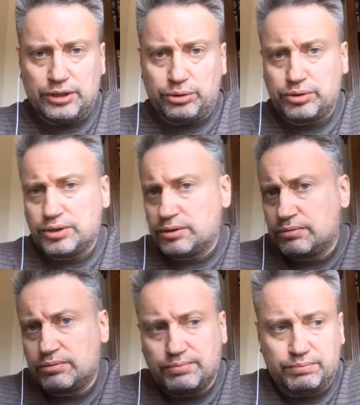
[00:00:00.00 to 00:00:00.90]
то есть
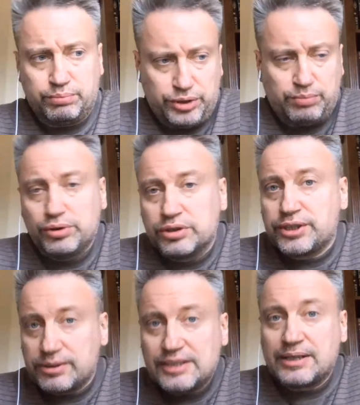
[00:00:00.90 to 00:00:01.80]
будем, будем, что
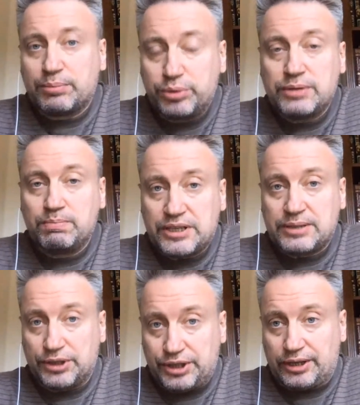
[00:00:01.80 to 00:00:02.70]
называется, будем
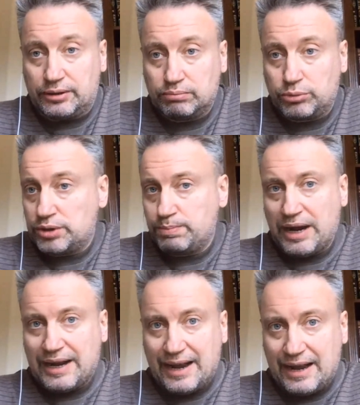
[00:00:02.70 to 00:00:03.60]
посмотреть. То есть
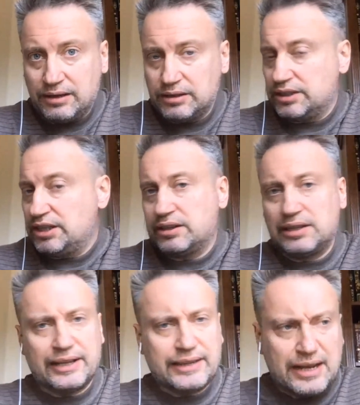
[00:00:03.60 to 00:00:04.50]
пока ни
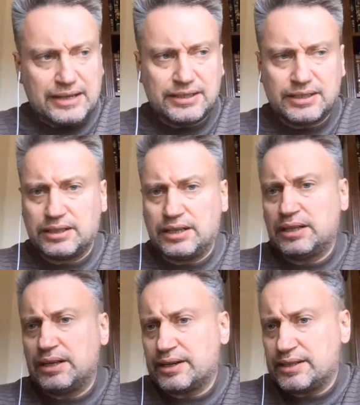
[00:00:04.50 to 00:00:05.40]
для нас, ни
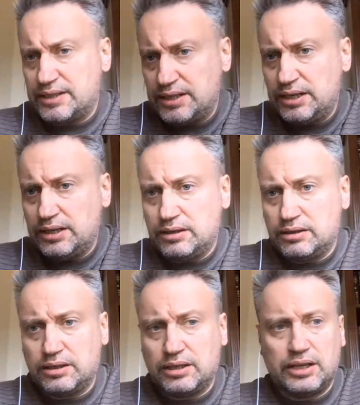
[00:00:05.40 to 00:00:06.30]
для России,
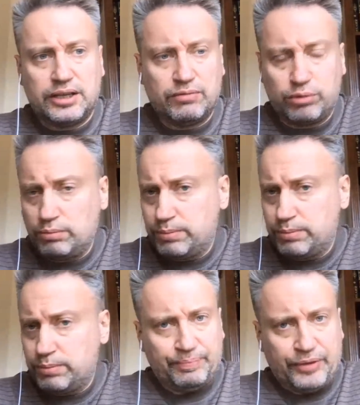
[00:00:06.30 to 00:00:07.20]
ни для Европы
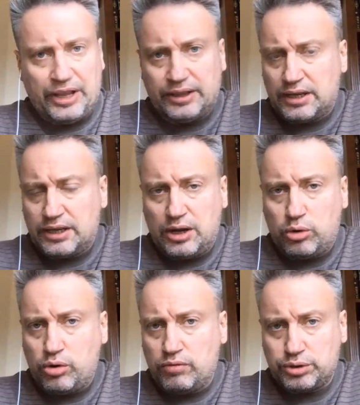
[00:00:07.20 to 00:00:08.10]
это
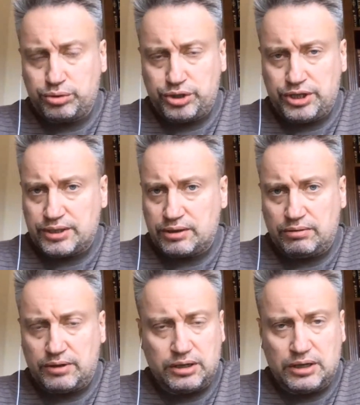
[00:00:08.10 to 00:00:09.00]
никакого
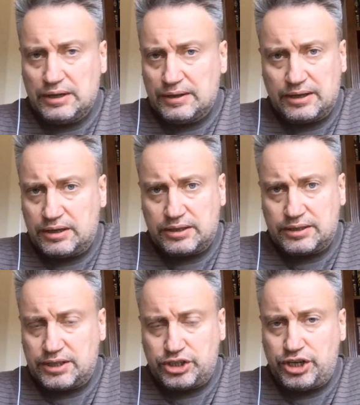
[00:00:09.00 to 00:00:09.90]
существенного э,
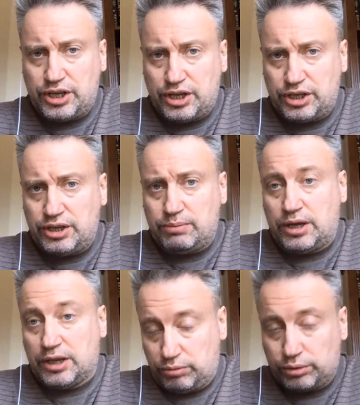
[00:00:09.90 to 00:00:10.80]
значения не
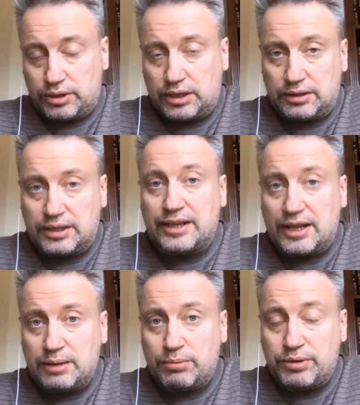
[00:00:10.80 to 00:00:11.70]
имеет. Вот на, на
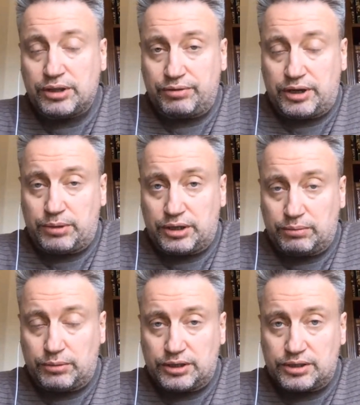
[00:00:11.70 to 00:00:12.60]
данный момент времени
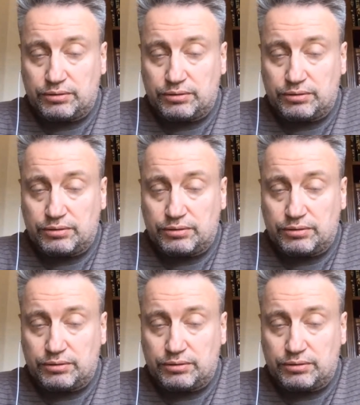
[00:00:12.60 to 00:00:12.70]
имеется